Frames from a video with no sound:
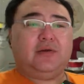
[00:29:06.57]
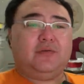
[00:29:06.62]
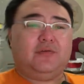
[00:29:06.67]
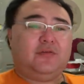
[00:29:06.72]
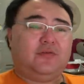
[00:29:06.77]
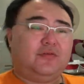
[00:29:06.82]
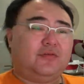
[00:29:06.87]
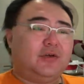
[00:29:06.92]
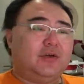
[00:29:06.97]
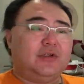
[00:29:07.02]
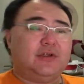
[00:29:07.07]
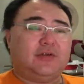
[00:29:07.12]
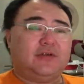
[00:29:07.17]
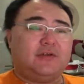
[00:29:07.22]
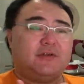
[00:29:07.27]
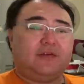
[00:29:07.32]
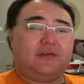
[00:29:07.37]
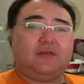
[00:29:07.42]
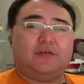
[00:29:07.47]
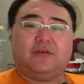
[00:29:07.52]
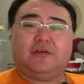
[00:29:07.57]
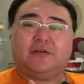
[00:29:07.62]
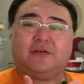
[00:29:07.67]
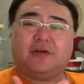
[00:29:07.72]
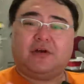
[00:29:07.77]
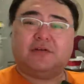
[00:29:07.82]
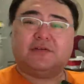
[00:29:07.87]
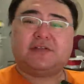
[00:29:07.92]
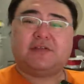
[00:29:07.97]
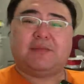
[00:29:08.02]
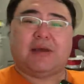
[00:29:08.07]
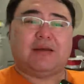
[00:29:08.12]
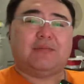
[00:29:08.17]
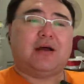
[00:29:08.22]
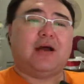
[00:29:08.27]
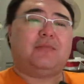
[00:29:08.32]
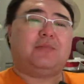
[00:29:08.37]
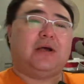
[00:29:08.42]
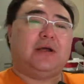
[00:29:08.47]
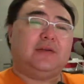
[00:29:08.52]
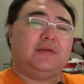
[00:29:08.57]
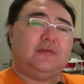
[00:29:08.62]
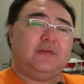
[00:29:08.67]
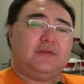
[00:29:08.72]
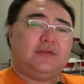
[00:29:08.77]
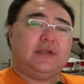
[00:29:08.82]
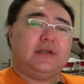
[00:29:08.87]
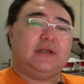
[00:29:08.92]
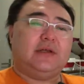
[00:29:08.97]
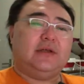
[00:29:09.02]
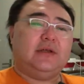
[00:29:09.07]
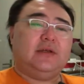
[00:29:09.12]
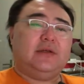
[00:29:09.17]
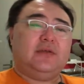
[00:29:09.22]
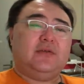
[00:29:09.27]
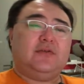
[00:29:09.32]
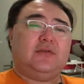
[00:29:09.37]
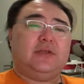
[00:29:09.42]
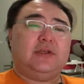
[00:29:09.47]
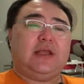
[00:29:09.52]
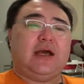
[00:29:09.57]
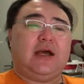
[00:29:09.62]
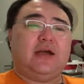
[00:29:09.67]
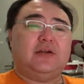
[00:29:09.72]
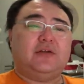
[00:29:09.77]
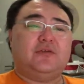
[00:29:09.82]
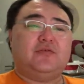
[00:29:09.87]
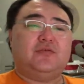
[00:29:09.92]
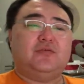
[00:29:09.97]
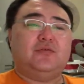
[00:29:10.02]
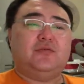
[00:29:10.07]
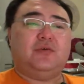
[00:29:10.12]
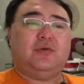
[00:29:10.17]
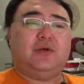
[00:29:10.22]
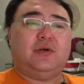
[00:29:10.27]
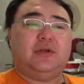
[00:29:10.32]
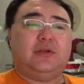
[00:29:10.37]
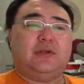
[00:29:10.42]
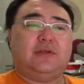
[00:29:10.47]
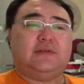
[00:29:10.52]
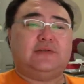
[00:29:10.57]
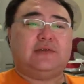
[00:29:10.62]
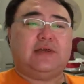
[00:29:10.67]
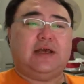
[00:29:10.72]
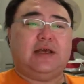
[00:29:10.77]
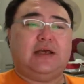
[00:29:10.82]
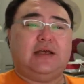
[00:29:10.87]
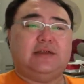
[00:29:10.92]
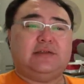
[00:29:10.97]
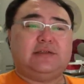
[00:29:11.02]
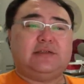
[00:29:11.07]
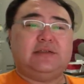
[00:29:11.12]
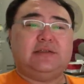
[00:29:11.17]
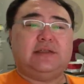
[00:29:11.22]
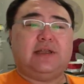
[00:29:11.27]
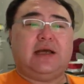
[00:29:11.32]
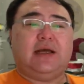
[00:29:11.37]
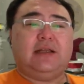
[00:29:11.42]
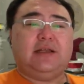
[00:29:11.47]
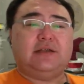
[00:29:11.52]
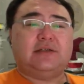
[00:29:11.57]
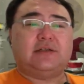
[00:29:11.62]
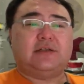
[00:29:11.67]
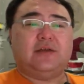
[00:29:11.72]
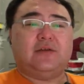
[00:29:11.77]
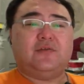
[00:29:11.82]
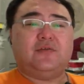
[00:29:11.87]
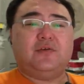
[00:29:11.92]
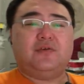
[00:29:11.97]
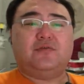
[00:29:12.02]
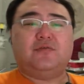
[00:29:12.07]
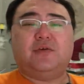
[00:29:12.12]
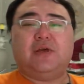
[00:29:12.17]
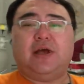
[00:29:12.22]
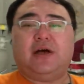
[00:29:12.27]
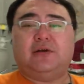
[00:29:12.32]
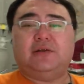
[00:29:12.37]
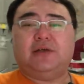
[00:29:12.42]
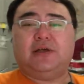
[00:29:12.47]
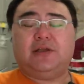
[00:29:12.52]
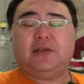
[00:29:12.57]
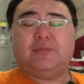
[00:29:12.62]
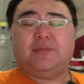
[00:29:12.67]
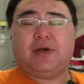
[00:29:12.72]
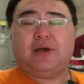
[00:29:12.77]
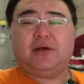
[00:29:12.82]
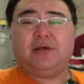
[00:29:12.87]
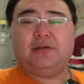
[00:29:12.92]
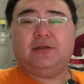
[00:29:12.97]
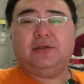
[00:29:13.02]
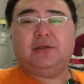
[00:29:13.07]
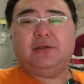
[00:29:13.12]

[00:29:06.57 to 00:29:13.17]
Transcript: 所有的事就是高级买办嘛，就是这个，所以他是中国在近代历史上最重要的一帮